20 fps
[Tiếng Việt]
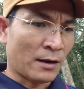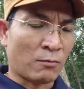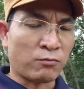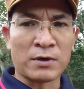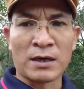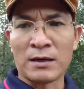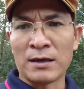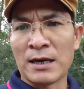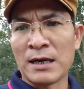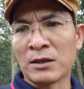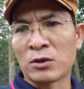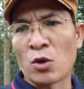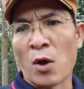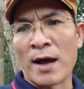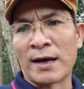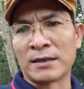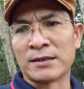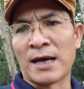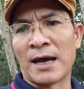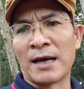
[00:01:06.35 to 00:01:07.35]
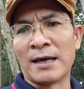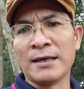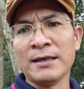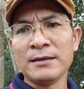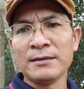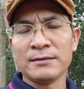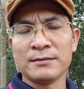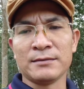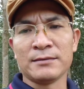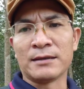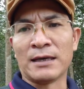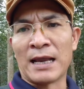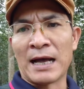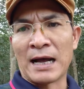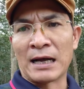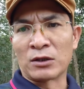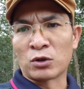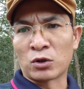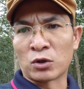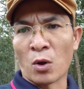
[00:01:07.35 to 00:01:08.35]
động kinh toàn thể
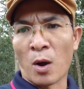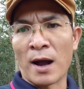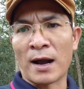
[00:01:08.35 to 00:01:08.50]
là